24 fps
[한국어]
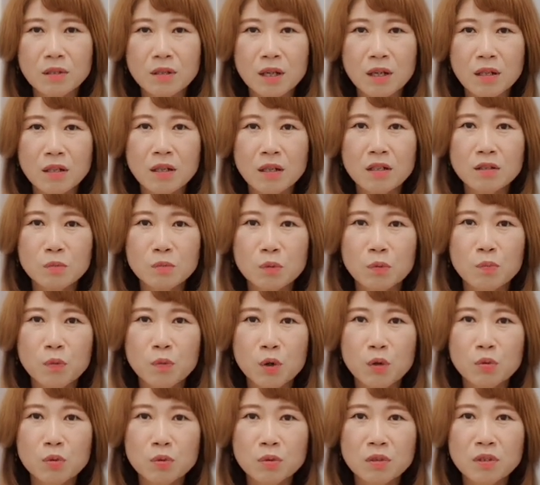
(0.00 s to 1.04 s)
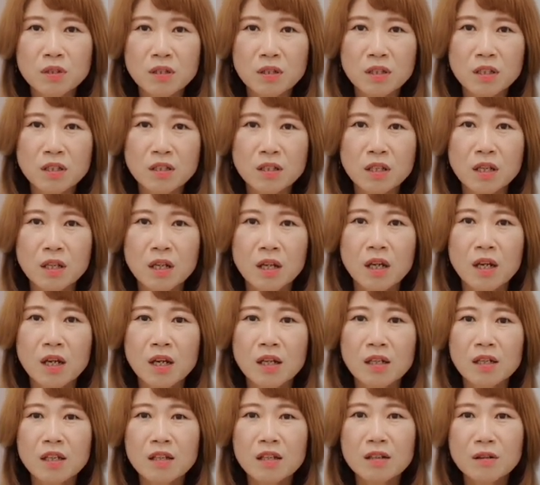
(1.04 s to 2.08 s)
하나도 못 먹고 특히
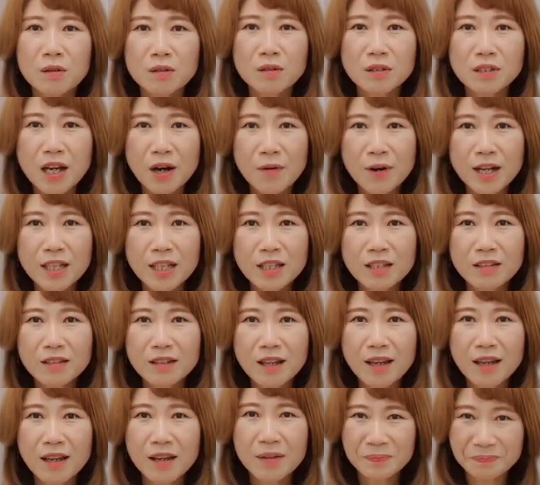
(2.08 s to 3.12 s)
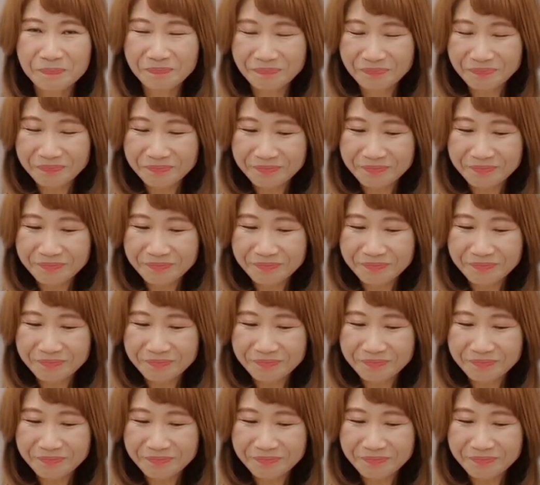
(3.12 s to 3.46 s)
기껏 사왔는데